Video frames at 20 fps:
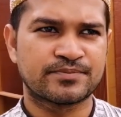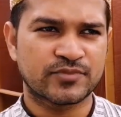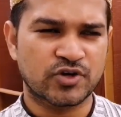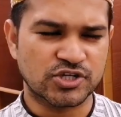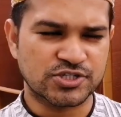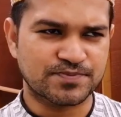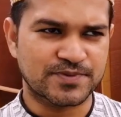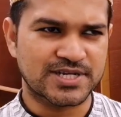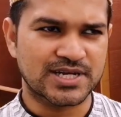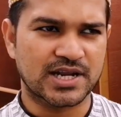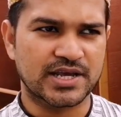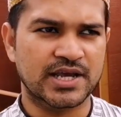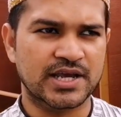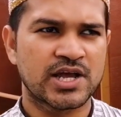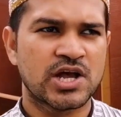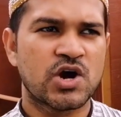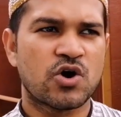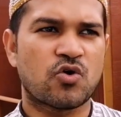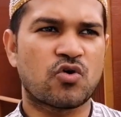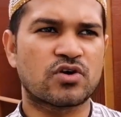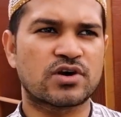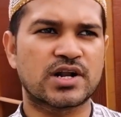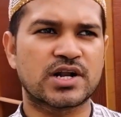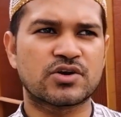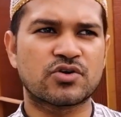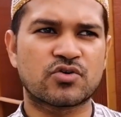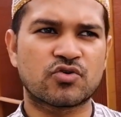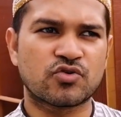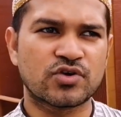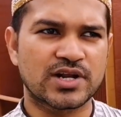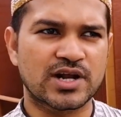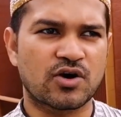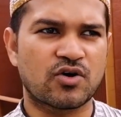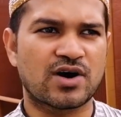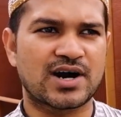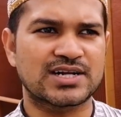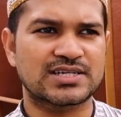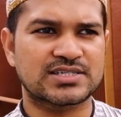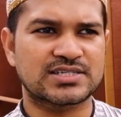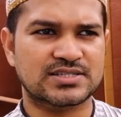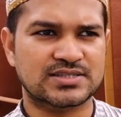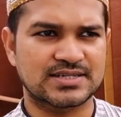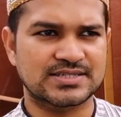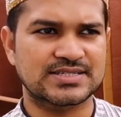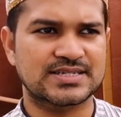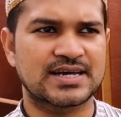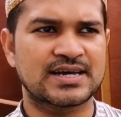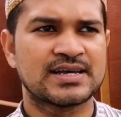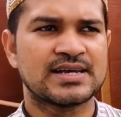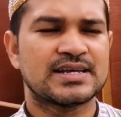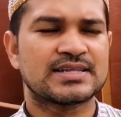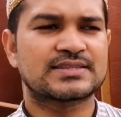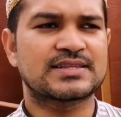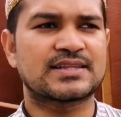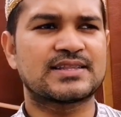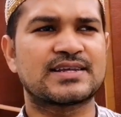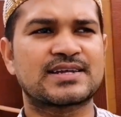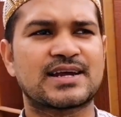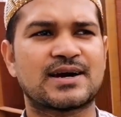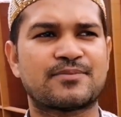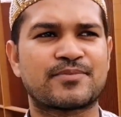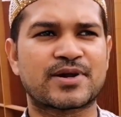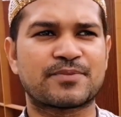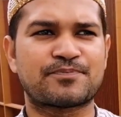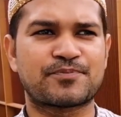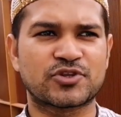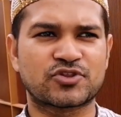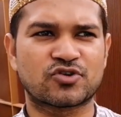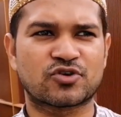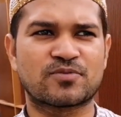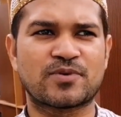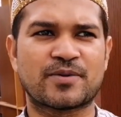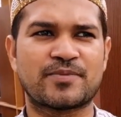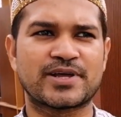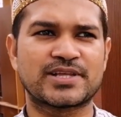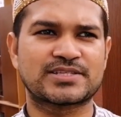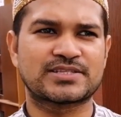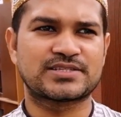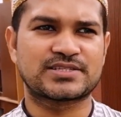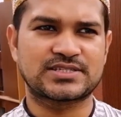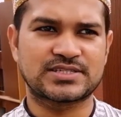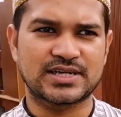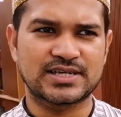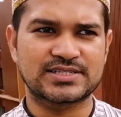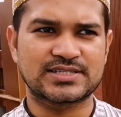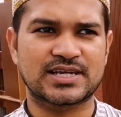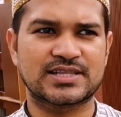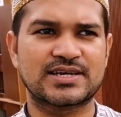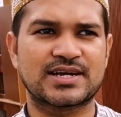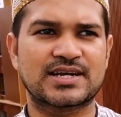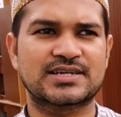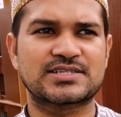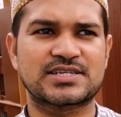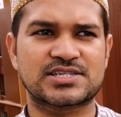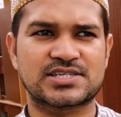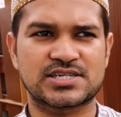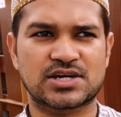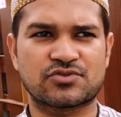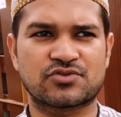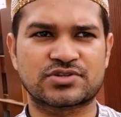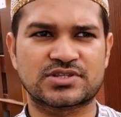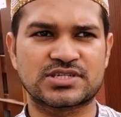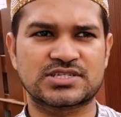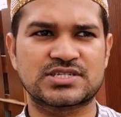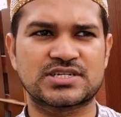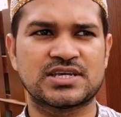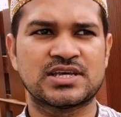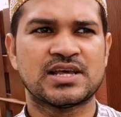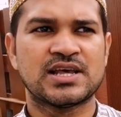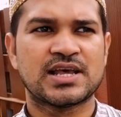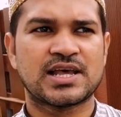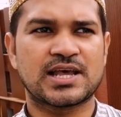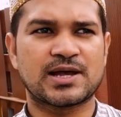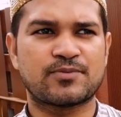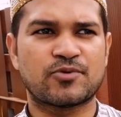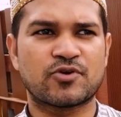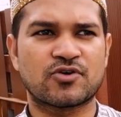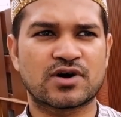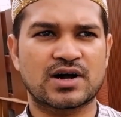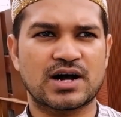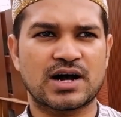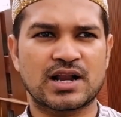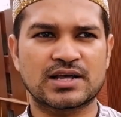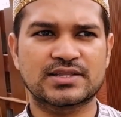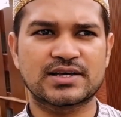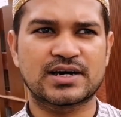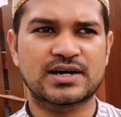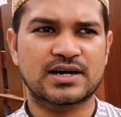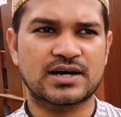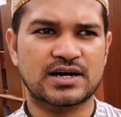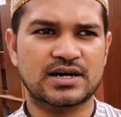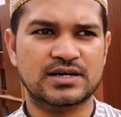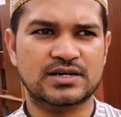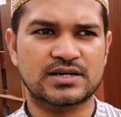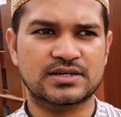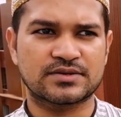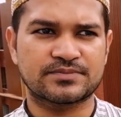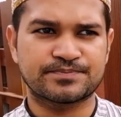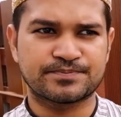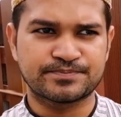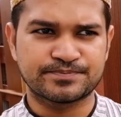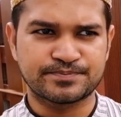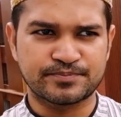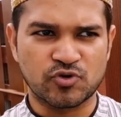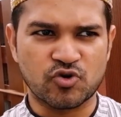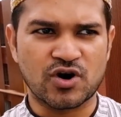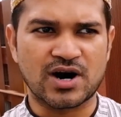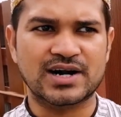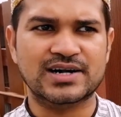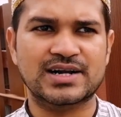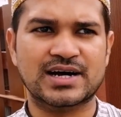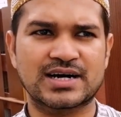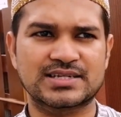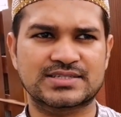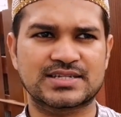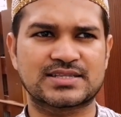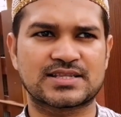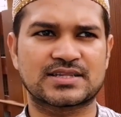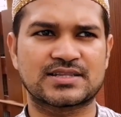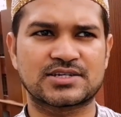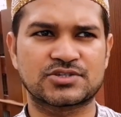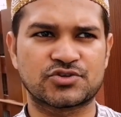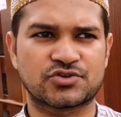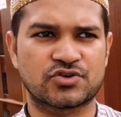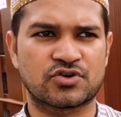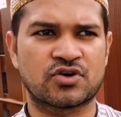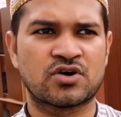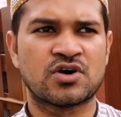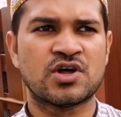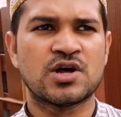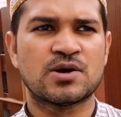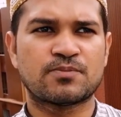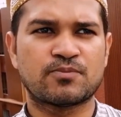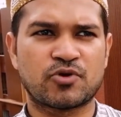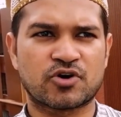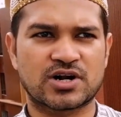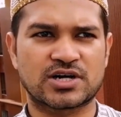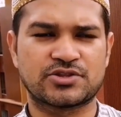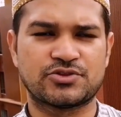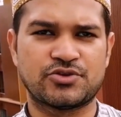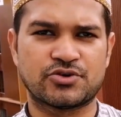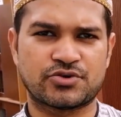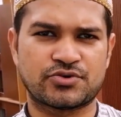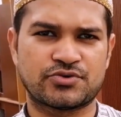হসপিটালে অন্যান্য রোগীরাও আসতেছে তাদেরকে আমরা পৃথকভাবে চিকিৎসা দেওয়ার চেষ্টা করতেছি এবং আলাদা ওয়ার্ড আছে তাদের জন্য বরাদ্দ